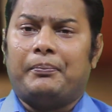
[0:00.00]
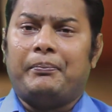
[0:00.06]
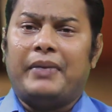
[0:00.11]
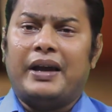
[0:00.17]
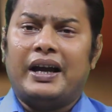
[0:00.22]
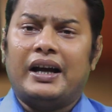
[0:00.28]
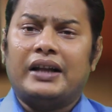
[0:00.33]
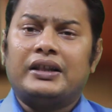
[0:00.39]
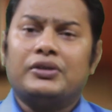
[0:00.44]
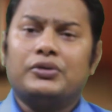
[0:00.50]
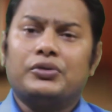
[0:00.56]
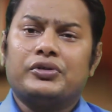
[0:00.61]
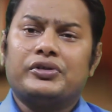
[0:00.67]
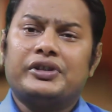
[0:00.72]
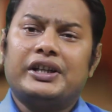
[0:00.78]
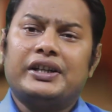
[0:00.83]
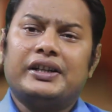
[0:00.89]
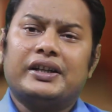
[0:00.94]
মেয়াদ
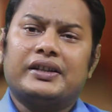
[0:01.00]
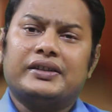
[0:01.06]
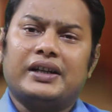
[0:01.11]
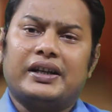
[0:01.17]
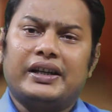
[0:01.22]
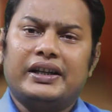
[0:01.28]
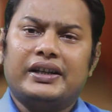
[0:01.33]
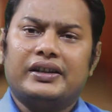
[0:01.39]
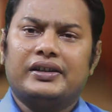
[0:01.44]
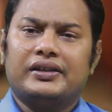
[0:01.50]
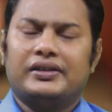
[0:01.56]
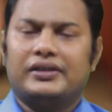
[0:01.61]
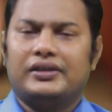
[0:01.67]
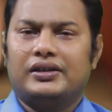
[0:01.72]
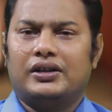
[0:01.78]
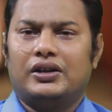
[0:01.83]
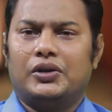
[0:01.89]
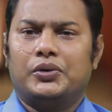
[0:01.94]
উত্তীর্ণের তারিখ
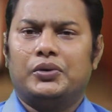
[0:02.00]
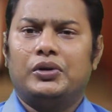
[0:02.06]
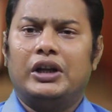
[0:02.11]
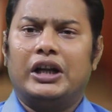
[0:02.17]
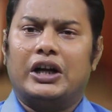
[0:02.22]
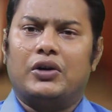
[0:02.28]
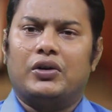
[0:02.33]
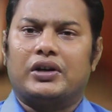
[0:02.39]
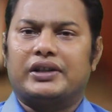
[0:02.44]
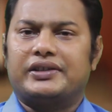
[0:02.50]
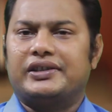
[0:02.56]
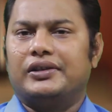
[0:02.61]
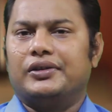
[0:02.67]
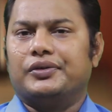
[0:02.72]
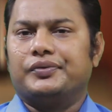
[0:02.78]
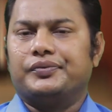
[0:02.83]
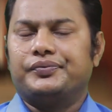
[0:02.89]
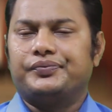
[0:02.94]
উল্লেখ করা
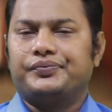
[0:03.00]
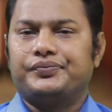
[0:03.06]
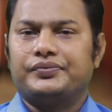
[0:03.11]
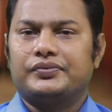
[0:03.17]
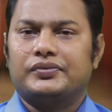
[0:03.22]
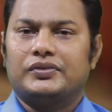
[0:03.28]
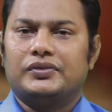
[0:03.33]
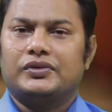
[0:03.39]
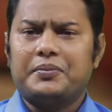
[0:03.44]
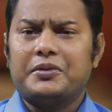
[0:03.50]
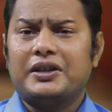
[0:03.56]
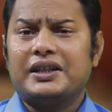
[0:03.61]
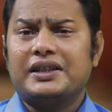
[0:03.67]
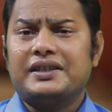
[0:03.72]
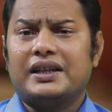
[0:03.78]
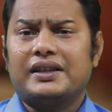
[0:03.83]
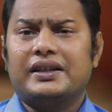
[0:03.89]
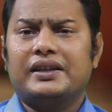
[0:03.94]
ছিল
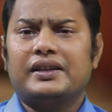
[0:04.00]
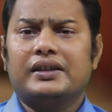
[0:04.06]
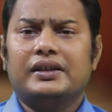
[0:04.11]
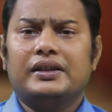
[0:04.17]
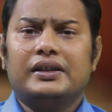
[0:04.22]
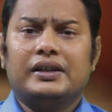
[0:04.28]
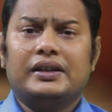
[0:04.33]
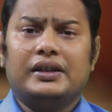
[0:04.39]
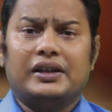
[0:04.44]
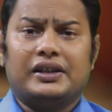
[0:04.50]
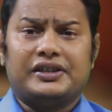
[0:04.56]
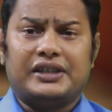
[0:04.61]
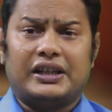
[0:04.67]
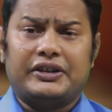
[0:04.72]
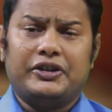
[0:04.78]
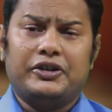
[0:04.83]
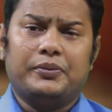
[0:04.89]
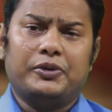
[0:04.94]
আপনাদের যাদের
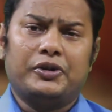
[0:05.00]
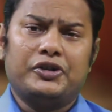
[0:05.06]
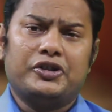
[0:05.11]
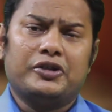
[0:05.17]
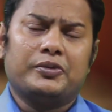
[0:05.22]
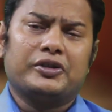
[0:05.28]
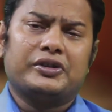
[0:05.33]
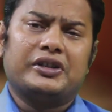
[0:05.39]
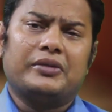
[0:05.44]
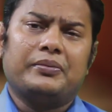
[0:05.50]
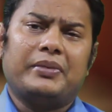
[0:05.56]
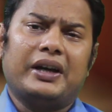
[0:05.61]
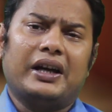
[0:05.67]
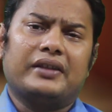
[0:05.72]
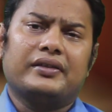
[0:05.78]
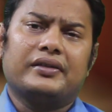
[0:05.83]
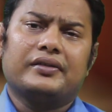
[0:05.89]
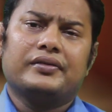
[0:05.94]
জাতীয় পরিচয়পত্রের
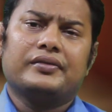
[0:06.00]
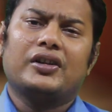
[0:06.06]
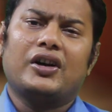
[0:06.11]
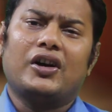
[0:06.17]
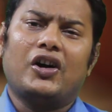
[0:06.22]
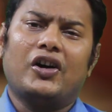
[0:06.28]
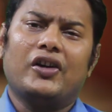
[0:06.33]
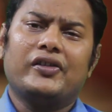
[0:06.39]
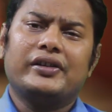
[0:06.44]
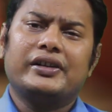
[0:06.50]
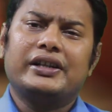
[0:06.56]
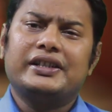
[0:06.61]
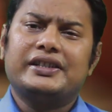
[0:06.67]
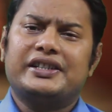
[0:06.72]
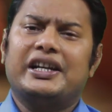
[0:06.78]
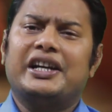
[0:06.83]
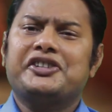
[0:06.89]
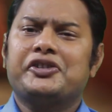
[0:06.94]
মেয়াদ
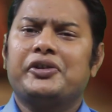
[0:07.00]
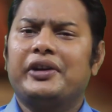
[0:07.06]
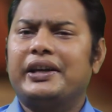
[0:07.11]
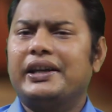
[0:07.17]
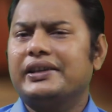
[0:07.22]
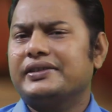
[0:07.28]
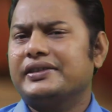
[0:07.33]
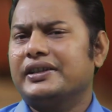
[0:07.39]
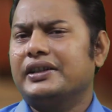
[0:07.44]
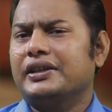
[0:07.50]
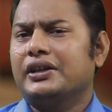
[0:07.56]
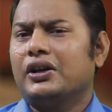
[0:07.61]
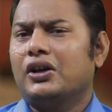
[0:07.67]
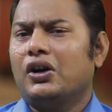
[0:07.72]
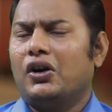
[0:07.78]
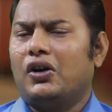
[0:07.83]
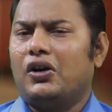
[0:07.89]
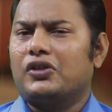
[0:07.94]
অলরেডি শেষ হয়ে গিয়েছে
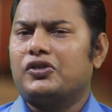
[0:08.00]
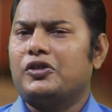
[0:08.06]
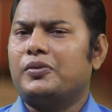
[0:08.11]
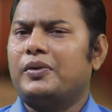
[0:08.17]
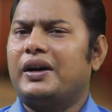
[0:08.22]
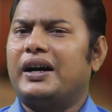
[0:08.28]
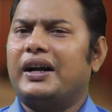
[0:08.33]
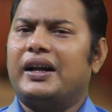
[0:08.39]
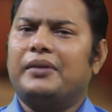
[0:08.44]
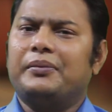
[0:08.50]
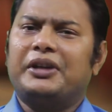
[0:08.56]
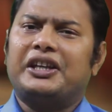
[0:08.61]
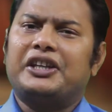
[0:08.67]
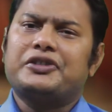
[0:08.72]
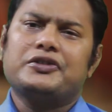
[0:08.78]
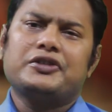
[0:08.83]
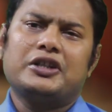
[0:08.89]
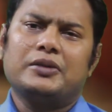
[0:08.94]
অথবা আগামী
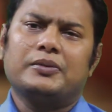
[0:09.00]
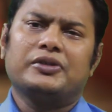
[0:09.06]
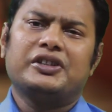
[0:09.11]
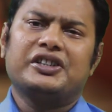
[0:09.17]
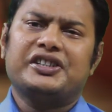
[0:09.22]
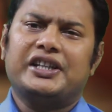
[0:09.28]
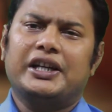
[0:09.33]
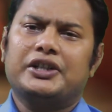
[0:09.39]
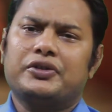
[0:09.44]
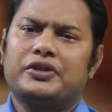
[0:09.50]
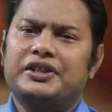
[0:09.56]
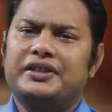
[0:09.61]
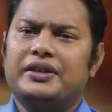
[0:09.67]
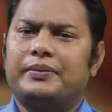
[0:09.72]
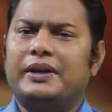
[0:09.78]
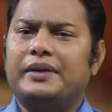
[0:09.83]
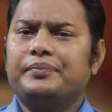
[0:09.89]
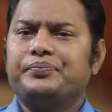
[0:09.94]
কিছুদিনের মধ্যে শেষ হয়ে
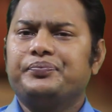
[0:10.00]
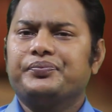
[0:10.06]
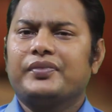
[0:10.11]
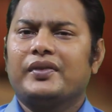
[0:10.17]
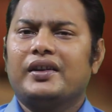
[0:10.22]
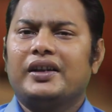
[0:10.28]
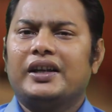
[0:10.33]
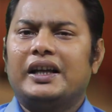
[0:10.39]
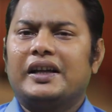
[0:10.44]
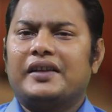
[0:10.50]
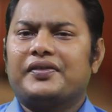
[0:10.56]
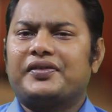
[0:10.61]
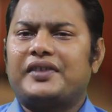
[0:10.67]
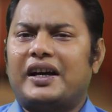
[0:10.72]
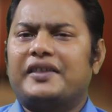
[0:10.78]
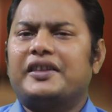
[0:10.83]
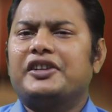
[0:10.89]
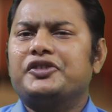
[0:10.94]
যাবে
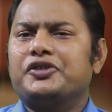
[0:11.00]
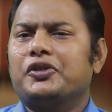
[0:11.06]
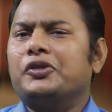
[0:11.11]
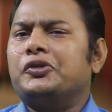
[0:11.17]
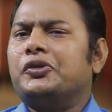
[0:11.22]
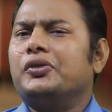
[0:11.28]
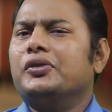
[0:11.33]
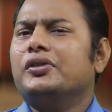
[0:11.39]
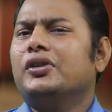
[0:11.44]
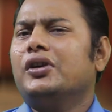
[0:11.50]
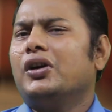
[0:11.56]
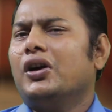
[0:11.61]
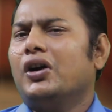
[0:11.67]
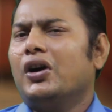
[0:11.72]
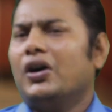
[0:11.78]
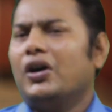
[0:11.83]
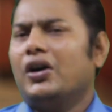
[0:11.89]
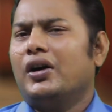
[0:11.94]
তাদের জন্য
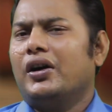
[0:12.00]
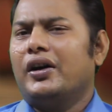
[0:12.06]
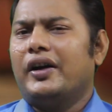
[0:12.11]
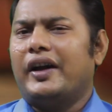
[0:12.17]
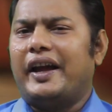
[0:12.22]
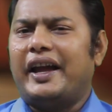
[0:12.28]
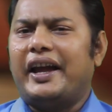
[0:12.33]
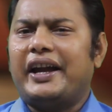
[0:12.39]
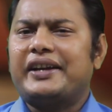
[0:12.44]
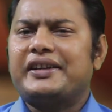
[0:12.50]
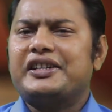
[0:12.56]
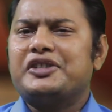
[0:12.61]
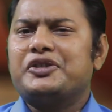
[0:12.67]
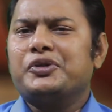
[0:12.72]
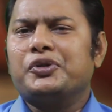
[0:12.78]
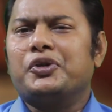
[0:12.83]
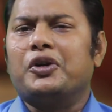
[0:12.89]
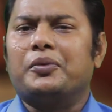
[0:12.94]
একটি
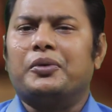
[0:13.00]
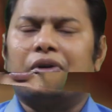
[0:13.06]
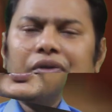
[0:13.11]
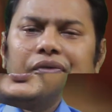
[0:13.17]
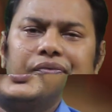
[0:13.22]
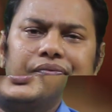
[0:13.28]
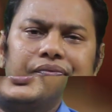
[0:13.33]
সুখবর